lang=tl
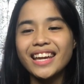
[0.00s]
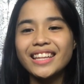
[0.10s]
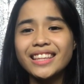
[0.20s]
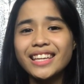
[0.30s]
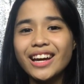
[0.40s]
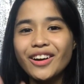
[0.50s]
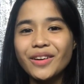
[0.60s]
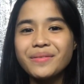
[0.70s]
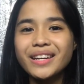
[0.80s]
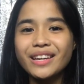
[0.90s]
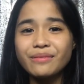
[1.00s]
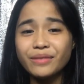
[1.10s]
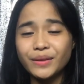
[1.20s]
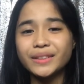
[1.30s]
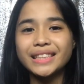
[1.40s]
hindi ako maging
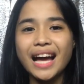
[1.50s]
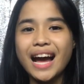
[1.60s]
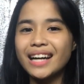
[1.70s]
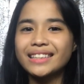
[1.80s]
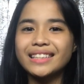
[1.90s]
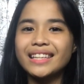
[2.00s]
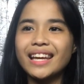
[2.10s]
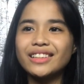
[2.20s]
prone sa acne